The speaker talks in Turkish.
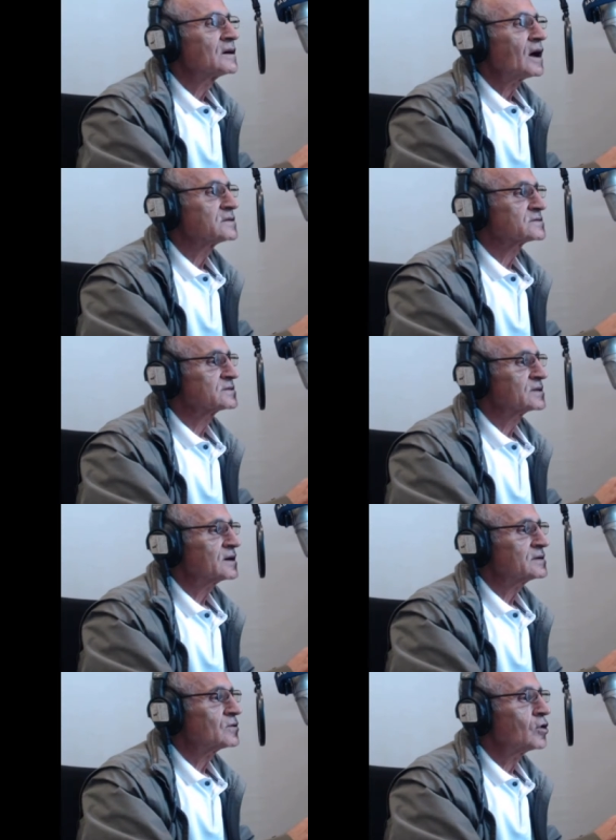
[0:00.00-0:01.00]

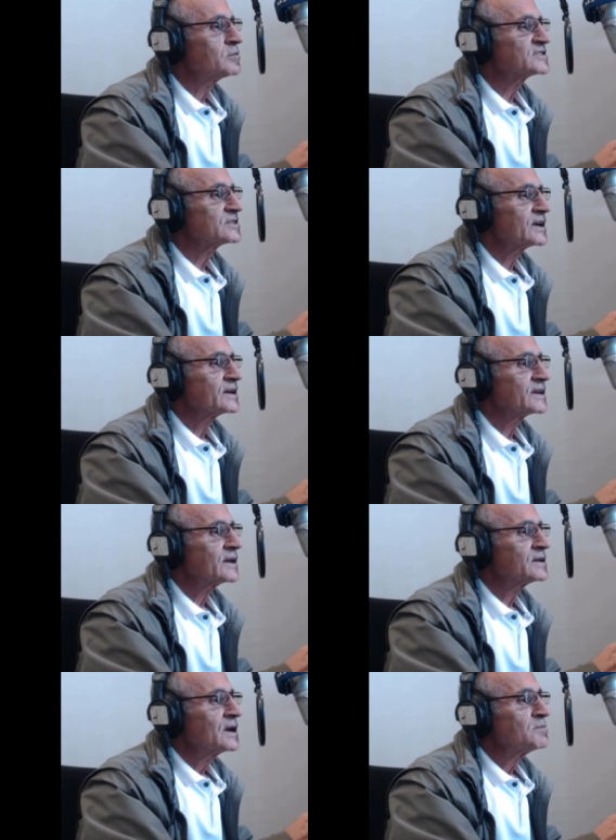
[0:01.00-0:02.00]
aslında olması
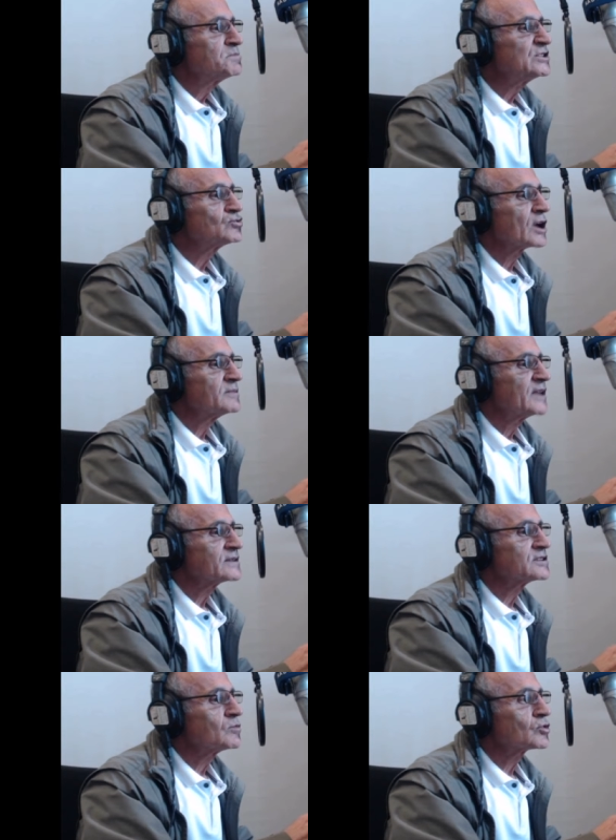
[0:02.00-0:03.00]
gereken bir
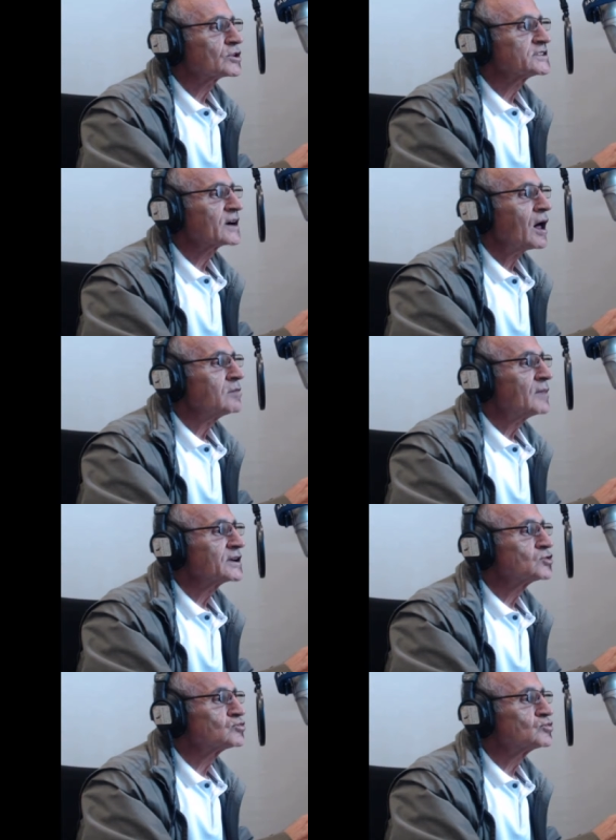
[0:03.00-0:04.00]
dönemler Demokratik
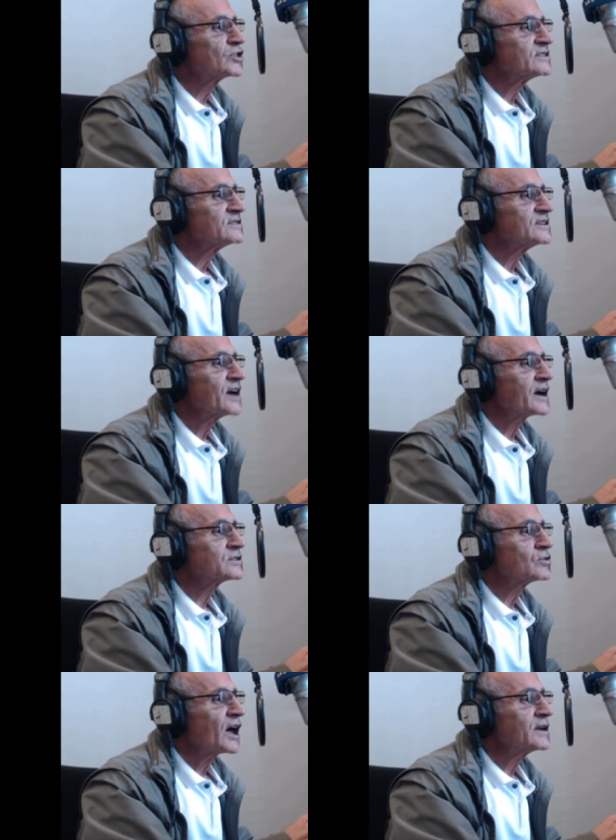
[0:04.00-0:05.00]
Almanya Cumhuriyeti'nde
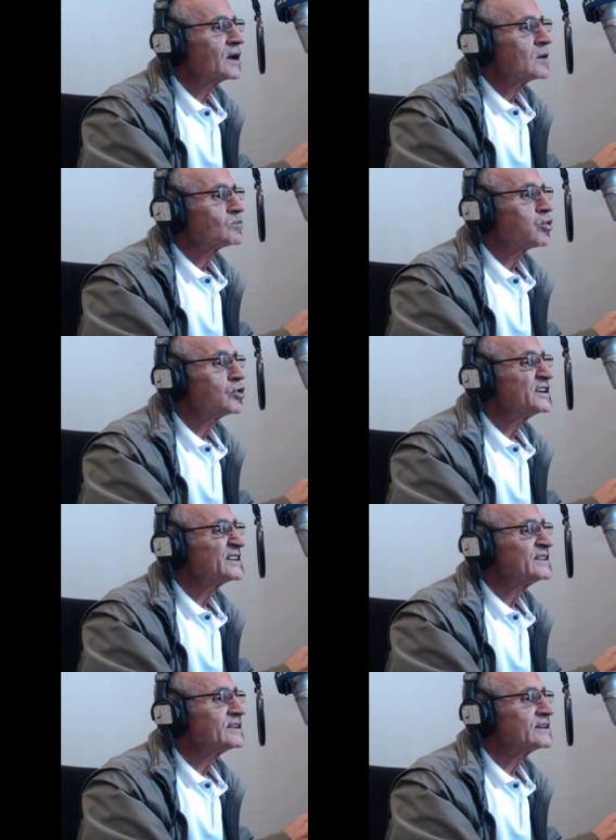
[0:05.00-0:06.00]
yaygın olan
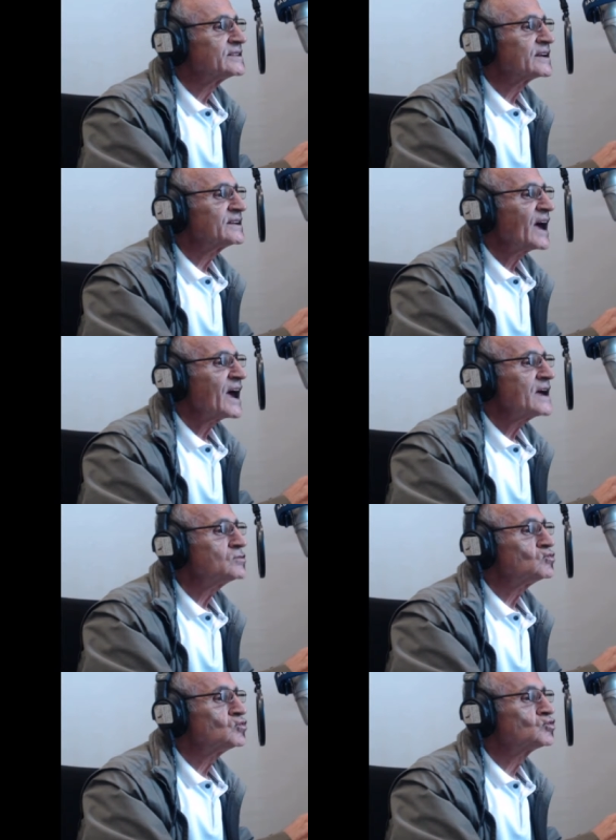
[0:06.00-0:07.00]
polikliniklerin
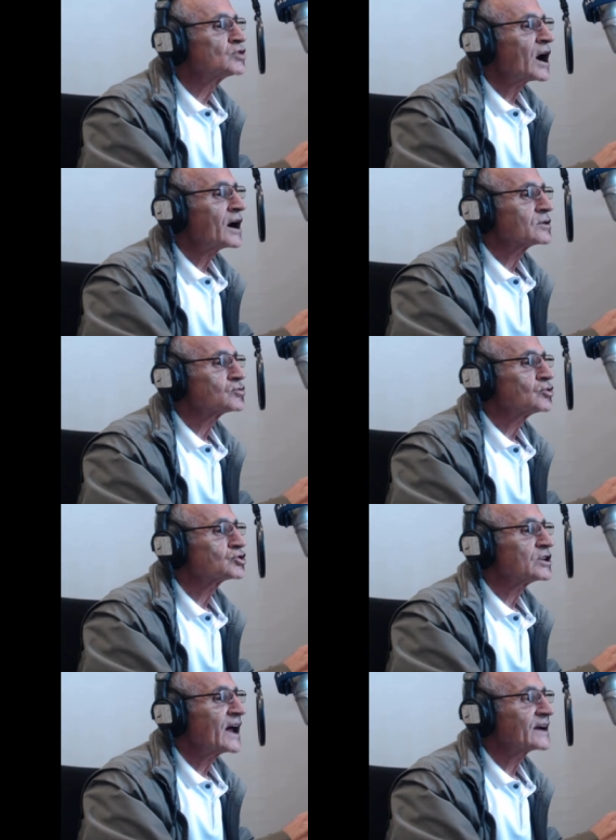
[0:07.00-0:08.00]
en ücra
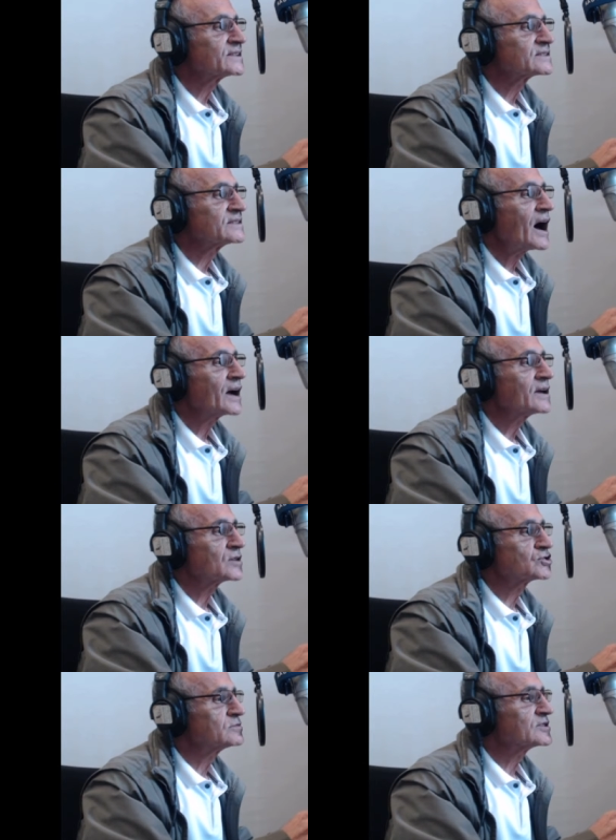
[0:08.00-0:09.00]
köşelerde dahi
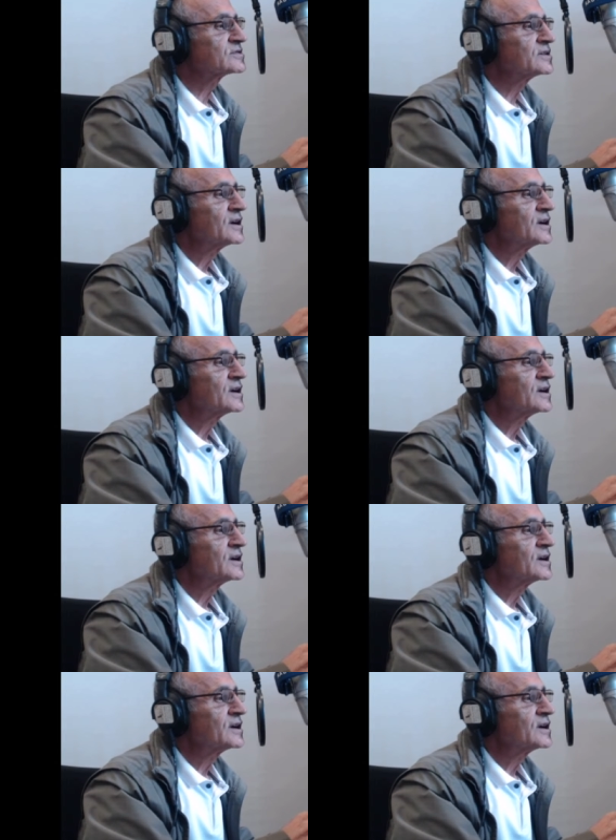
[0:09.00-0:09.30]
açılması